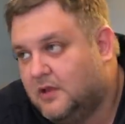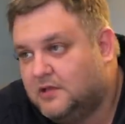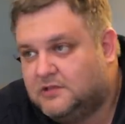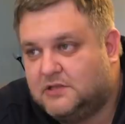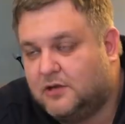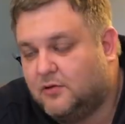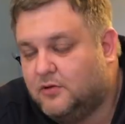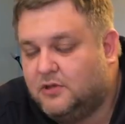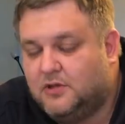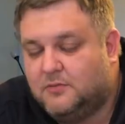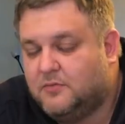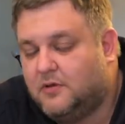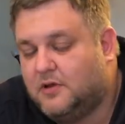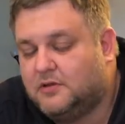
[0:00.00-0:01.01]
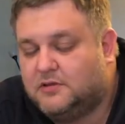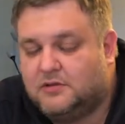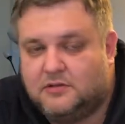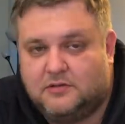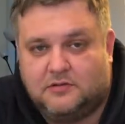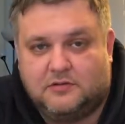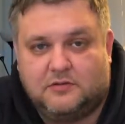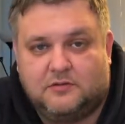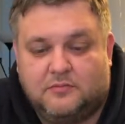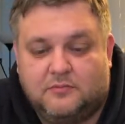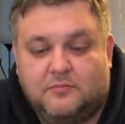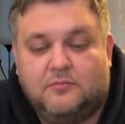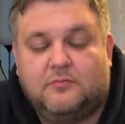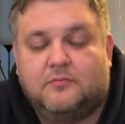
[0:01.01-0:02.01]
сторонним от э,
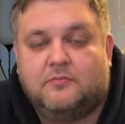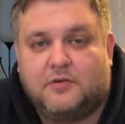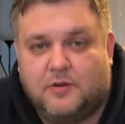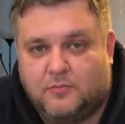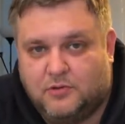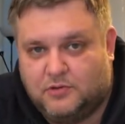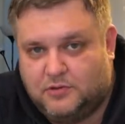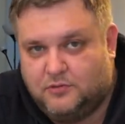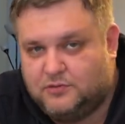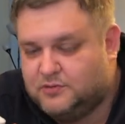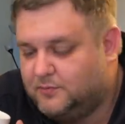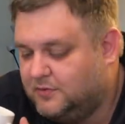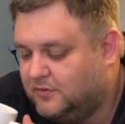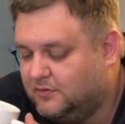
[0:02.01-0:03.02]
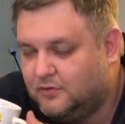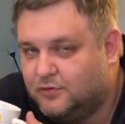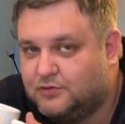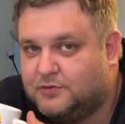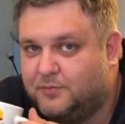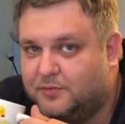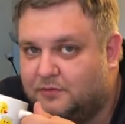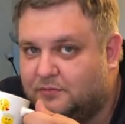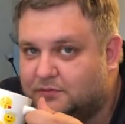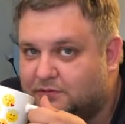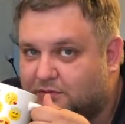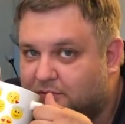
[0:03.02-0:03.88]
работы груза. Короче, ты машину